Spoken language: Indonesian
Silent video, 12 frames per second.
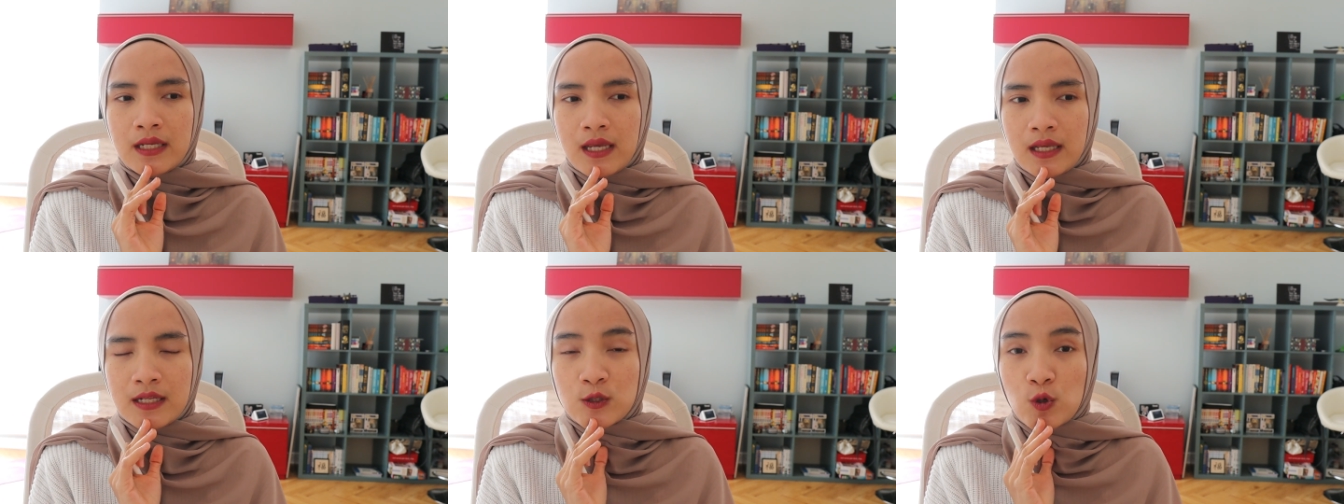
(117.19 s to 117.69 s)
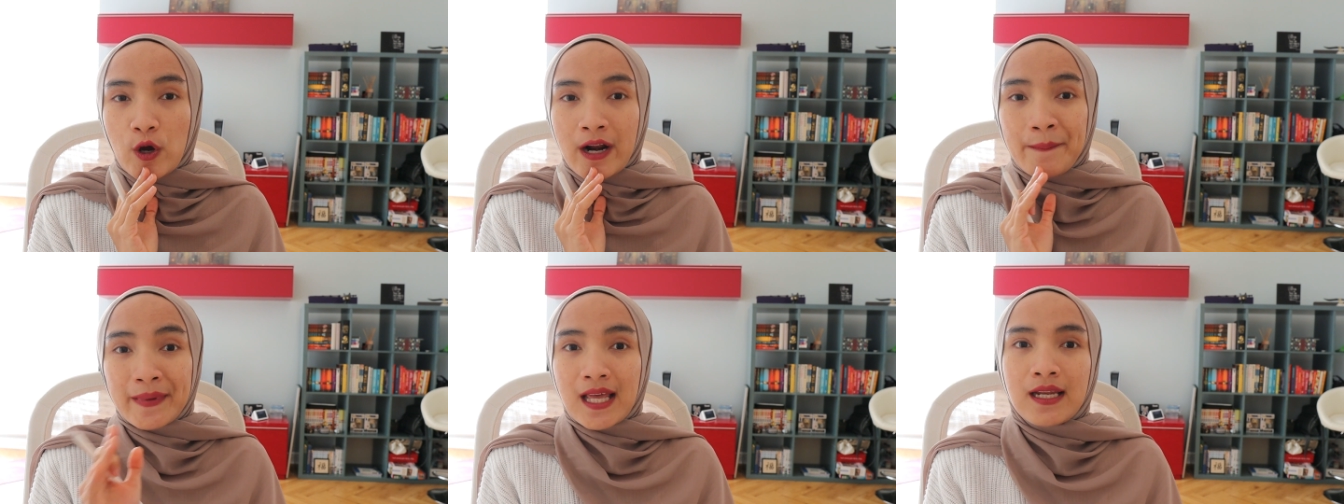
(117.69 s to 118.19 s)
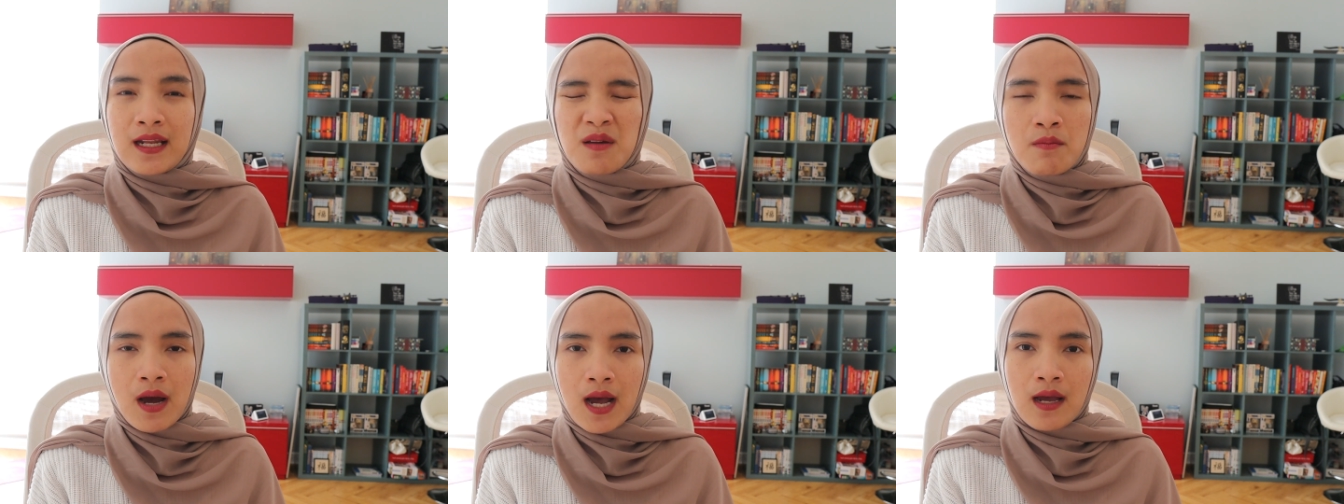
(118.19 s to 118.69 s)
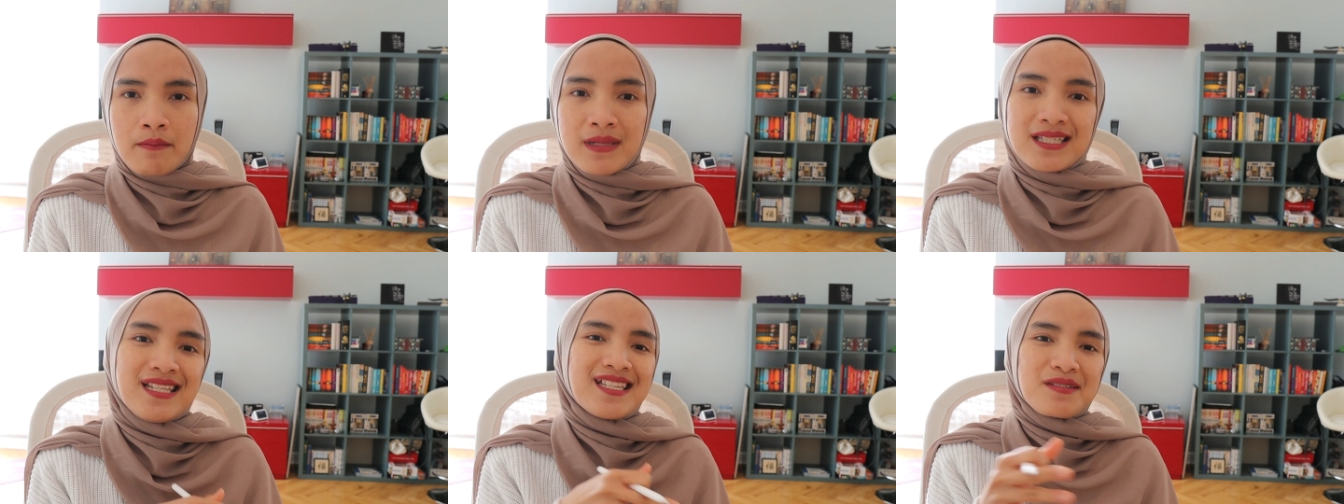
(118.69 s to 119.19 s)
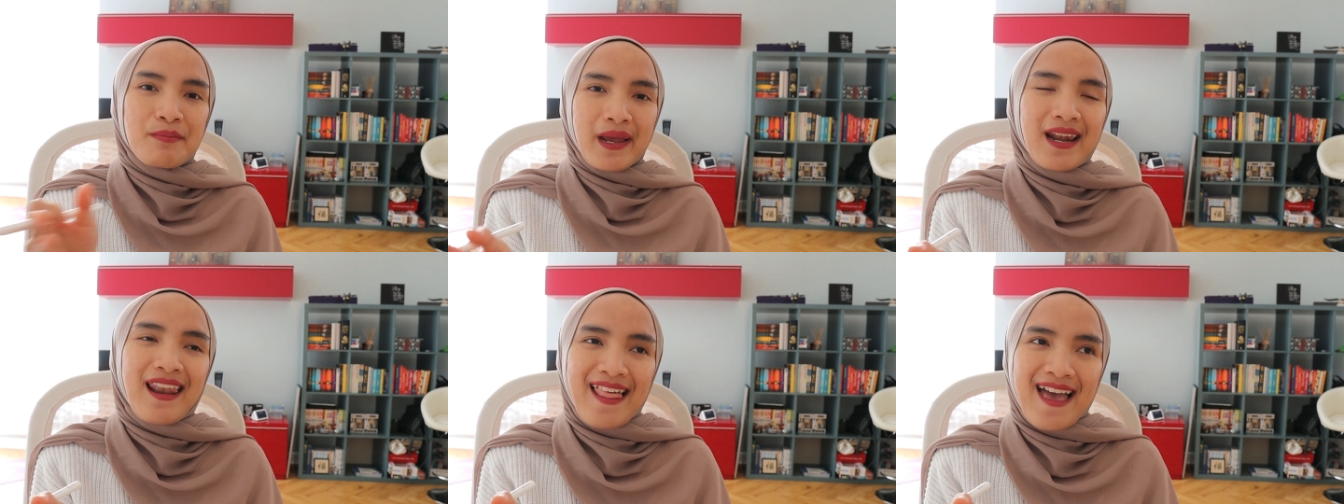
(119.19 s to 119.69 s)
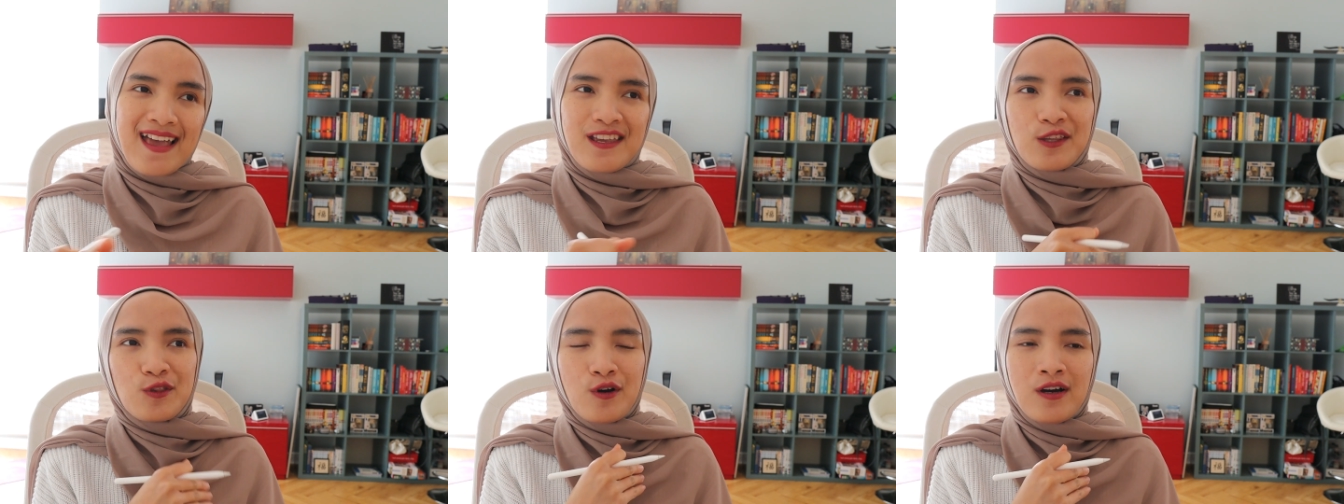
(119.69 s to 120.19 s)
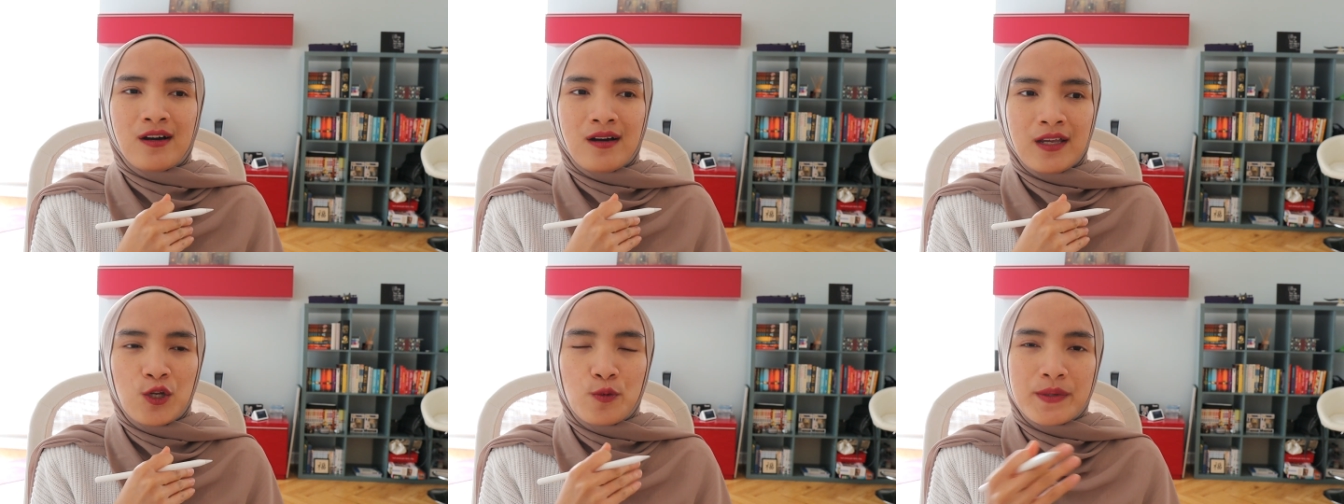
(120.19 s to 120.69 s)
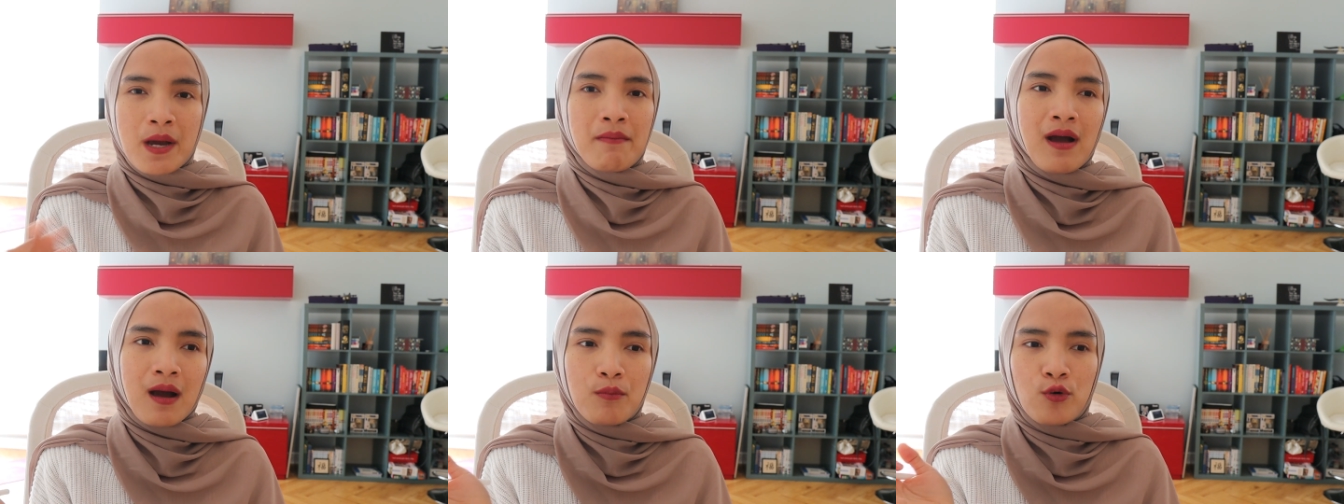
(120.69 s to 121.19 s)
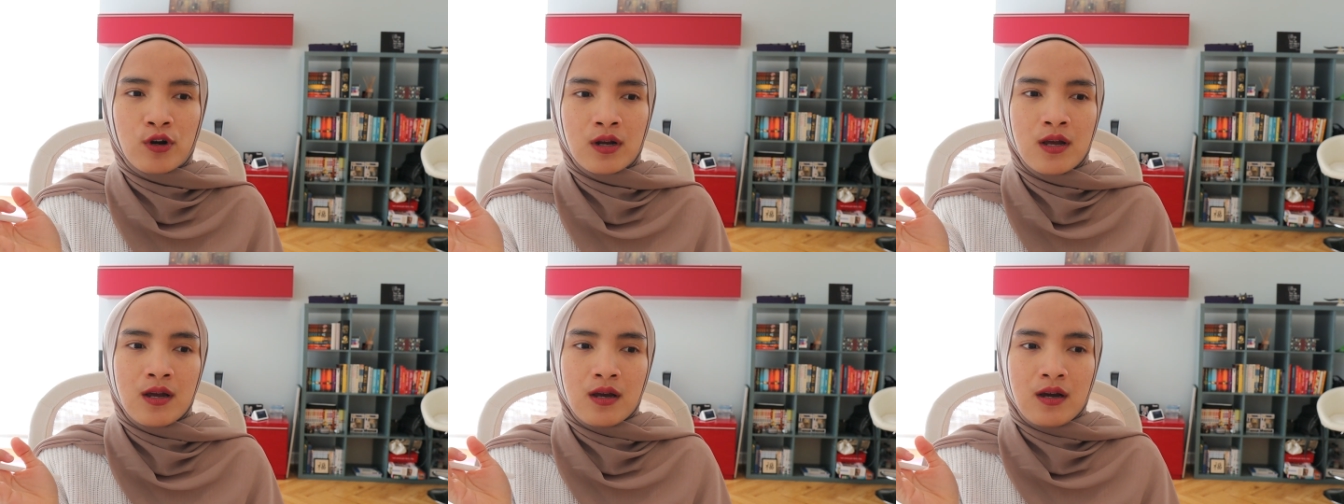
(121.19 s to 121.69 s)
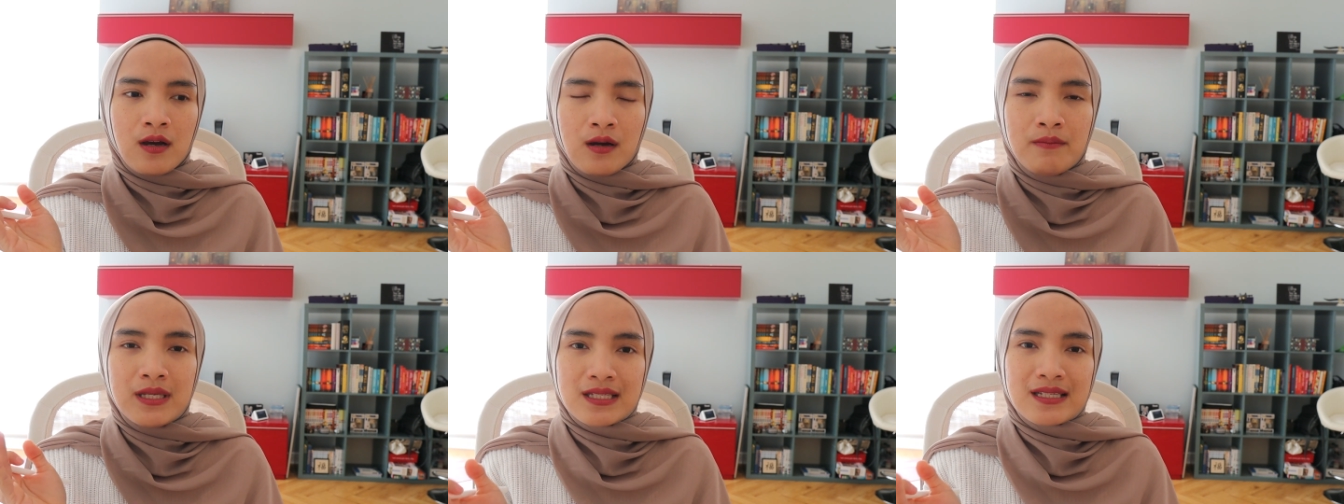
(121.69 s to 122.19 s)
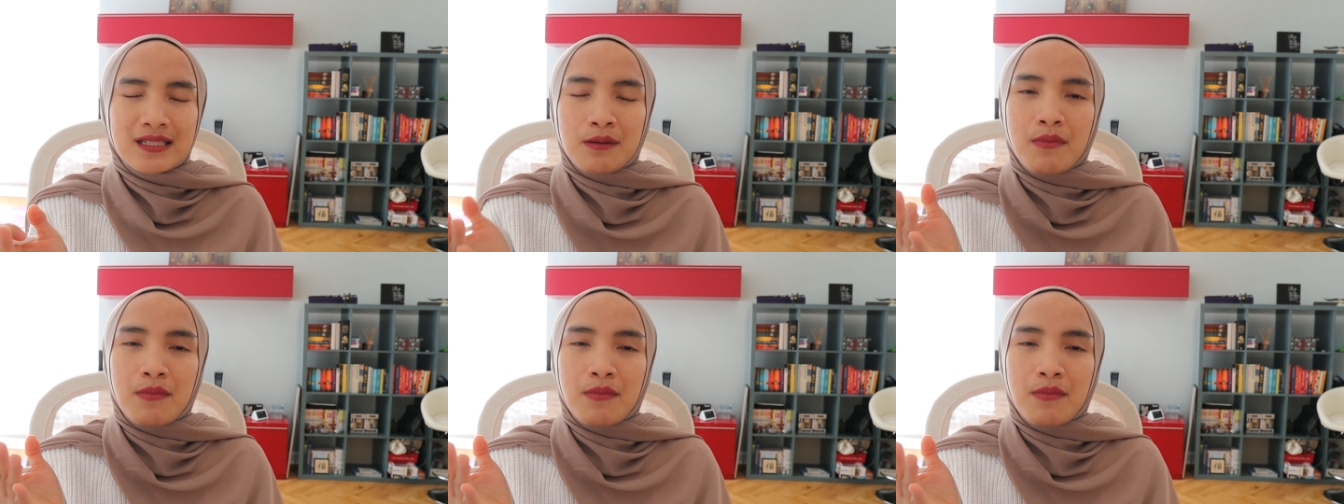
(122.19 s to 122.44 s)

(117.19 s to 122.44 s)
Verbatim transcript: dia ini seorang petani lebah bisnismen lah gitu uh, hidupnya makmur uh, bisnis